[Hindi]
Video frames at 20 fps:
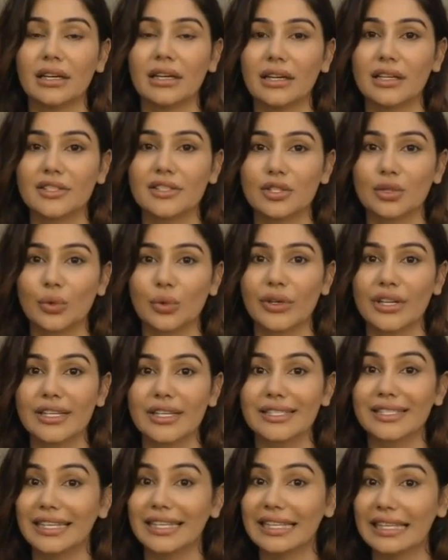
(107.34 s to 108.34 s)
लव
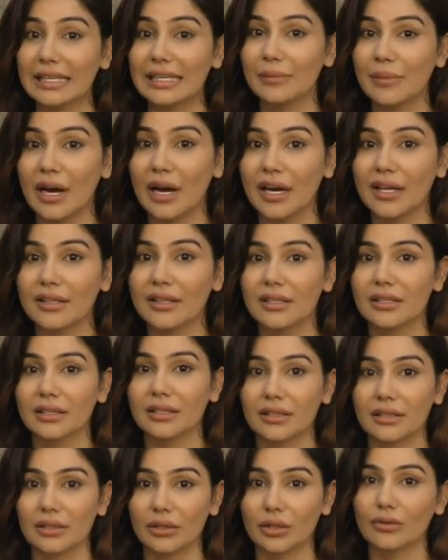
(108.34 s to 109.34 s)
स्टोरीज़ गंदी बात
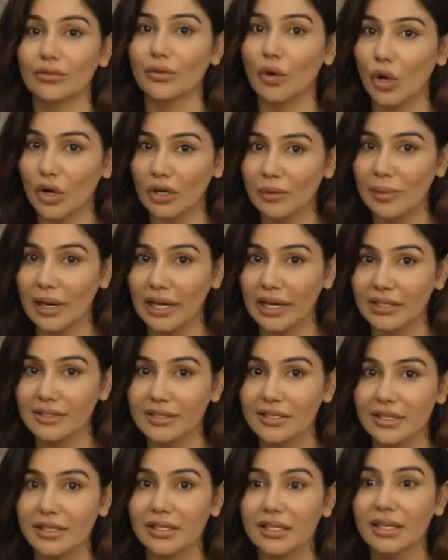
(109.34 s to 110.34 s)
ऑफ ऑल्ट
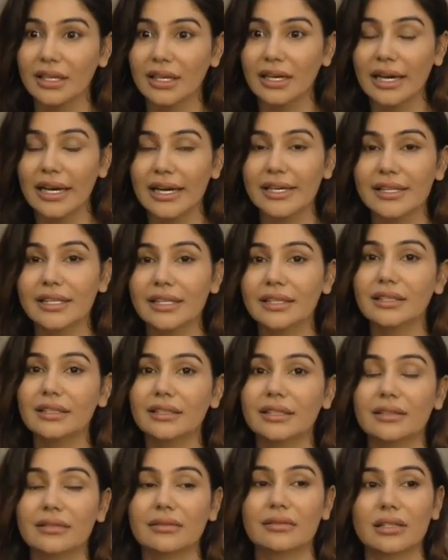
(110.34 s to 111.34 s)
बालाजी आई
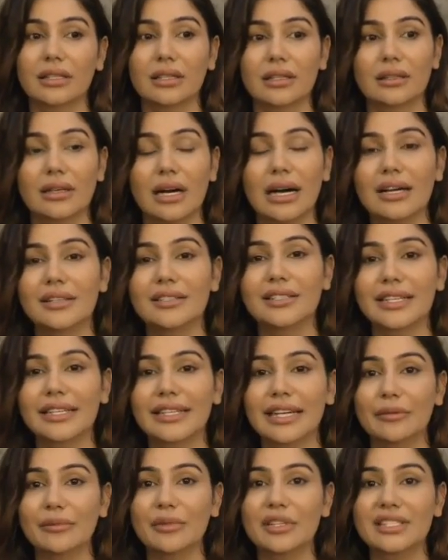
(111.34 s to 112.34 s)
थिंक आज के
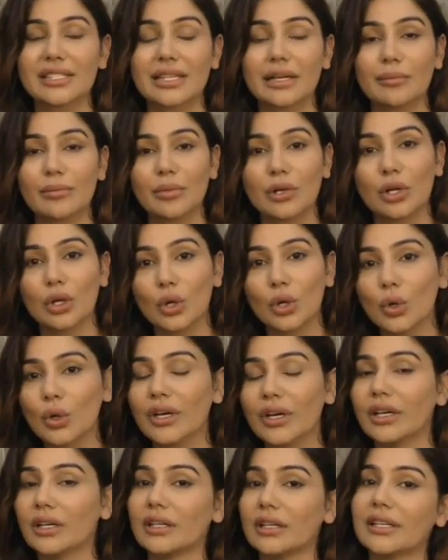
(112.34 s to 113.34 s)
टाइम में सब
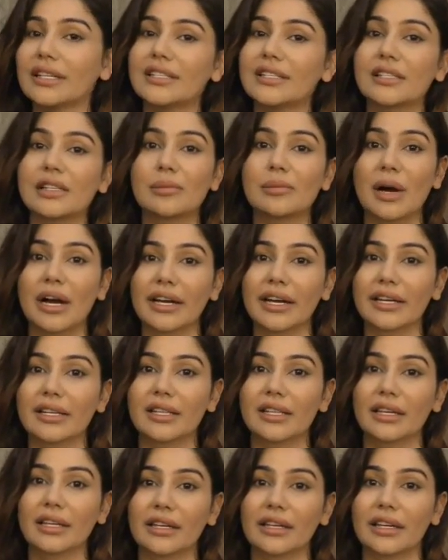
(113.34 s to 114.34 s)
लोग डिजिटल uh,
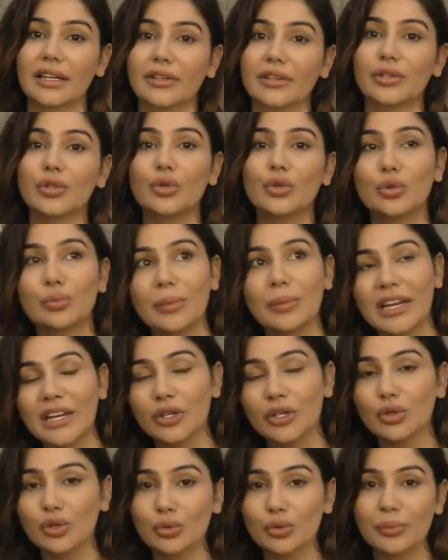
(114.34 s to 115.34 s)
मार्केट देख रहे हैं यूट्यूब
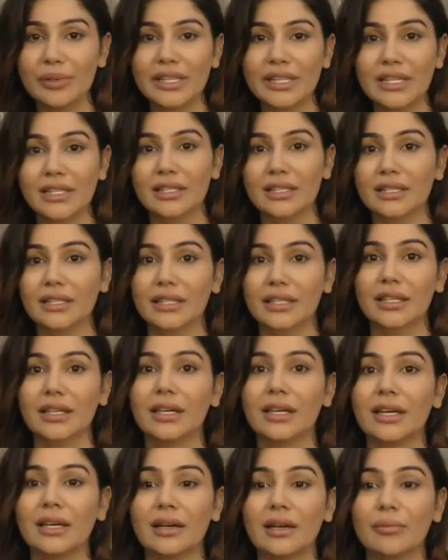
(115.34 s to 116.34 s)
पहले यूट्यूब पे देखते थे
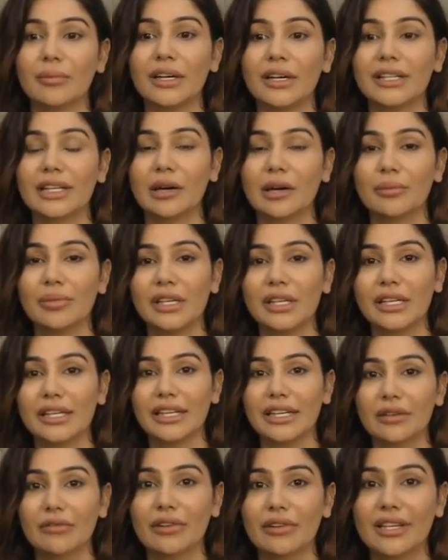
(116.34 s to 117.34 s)
बट अभी
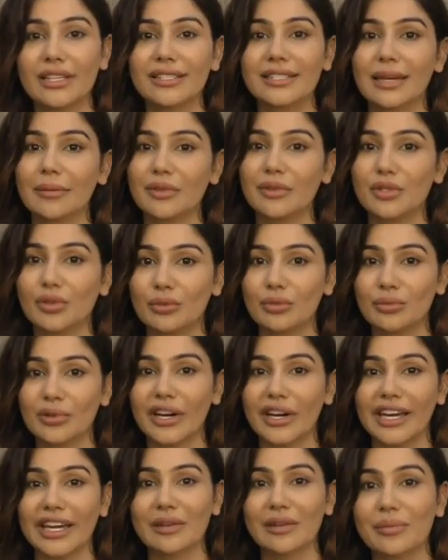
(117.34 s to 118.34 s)
नेटफ्लिक्स अमेजोन
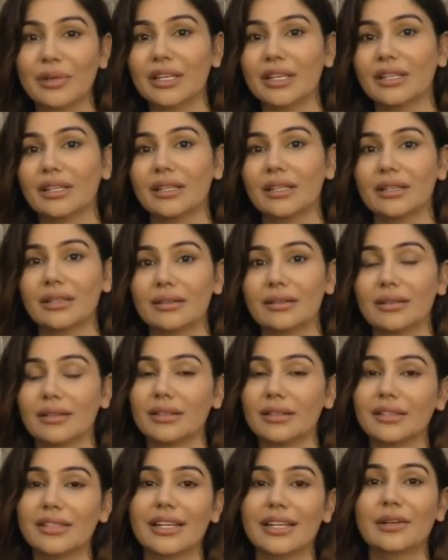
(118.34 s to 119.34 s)
प्राइम एंड
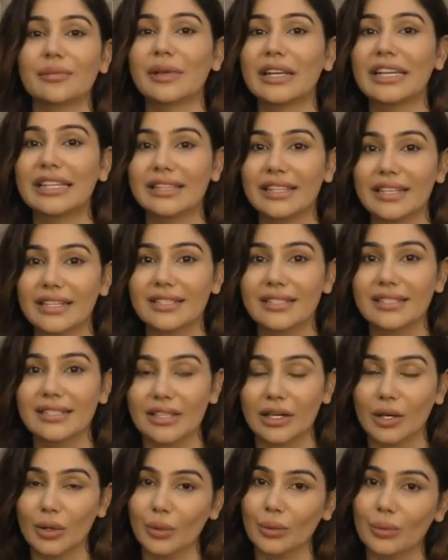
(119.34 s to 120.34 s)
देर आर मैनी थिंग्स
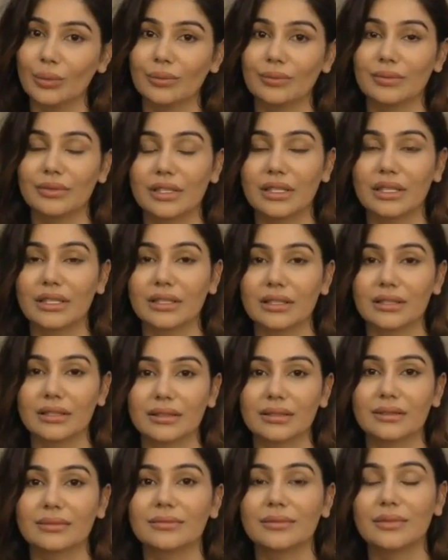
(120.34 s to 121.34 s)
नाउ
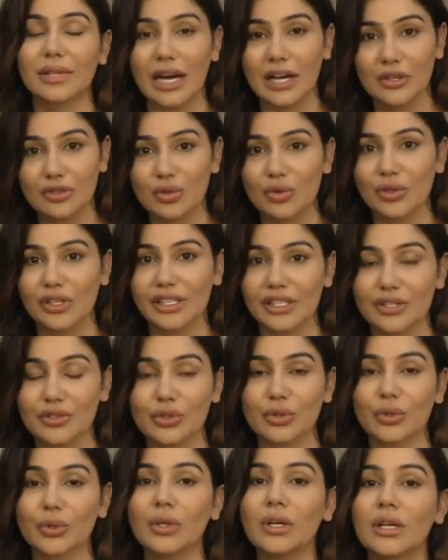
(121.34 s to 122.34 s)
आ चुकी हैं
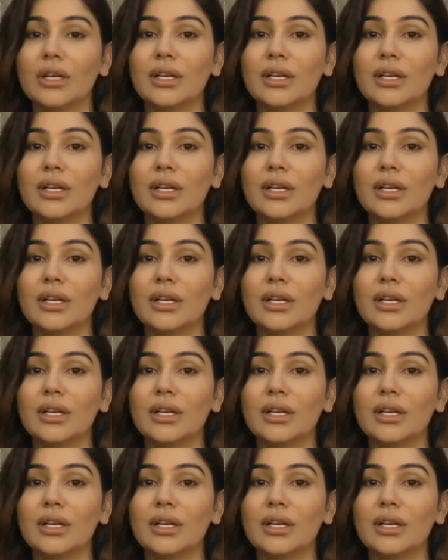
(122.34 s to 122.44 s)
जो